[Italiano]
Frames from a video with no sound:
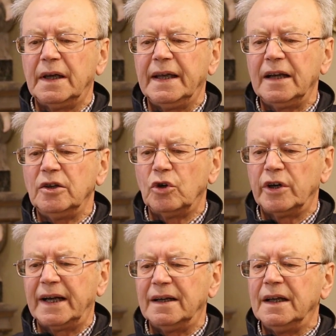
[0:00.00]
E
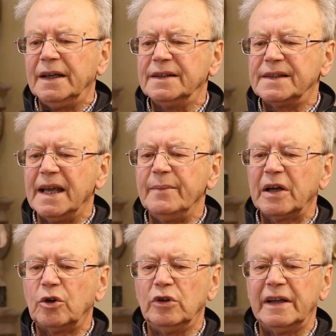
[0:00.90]
allora,
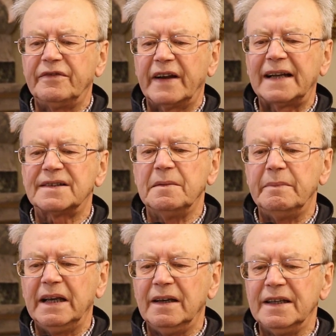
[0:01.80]
insieme con le frasi
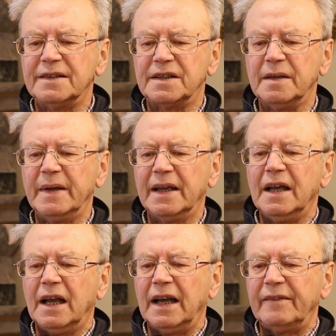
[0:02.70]
bellissime,
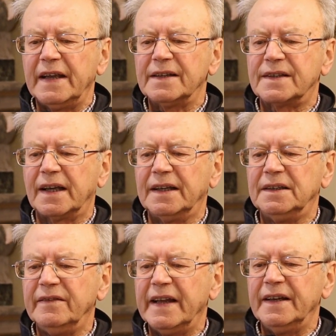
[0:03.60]
la veste che
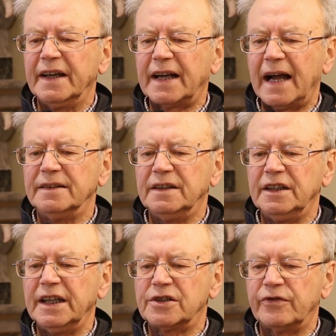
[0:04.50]
divenne
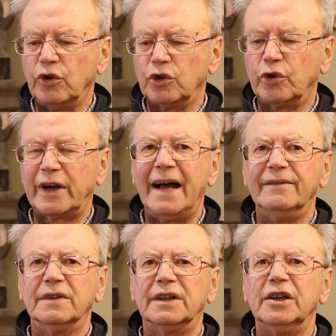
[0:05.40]
candida e
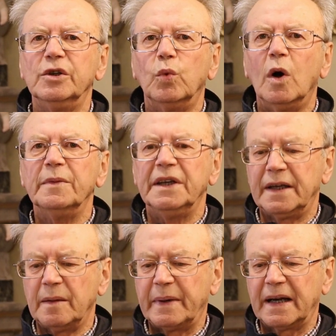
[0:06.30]
sfolgorante, gli
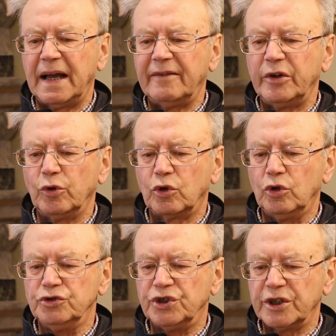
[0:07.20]
uomini che parlavano
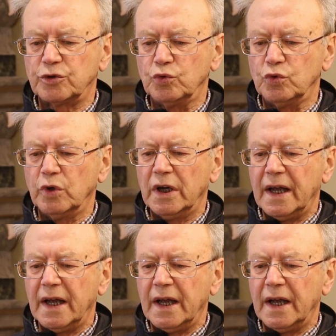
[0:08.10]
con Gesù